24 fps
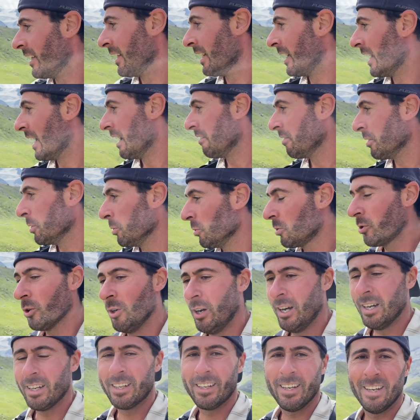è venuto
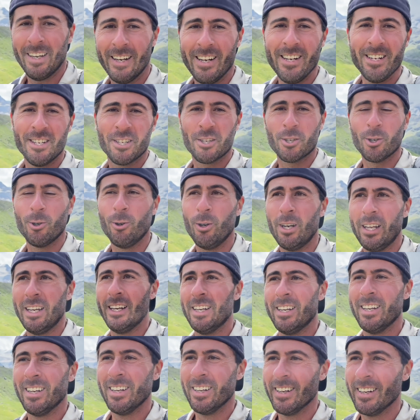anche il sole
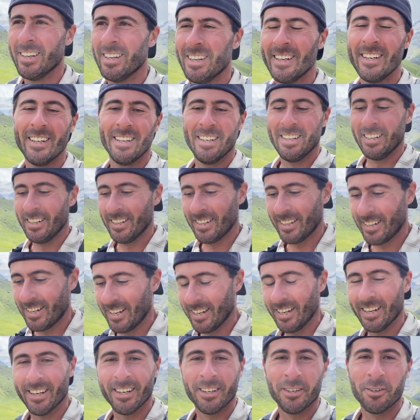
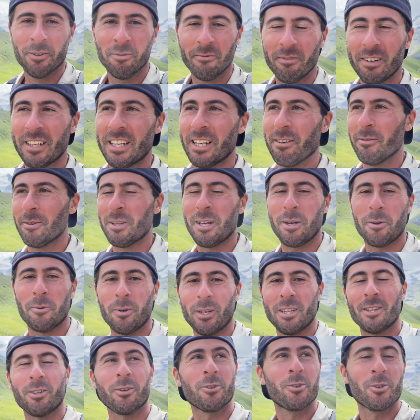che non vedevo da
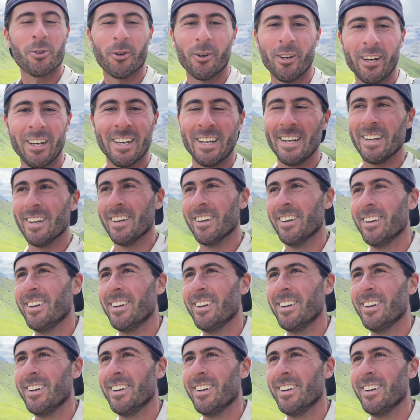quattro giorni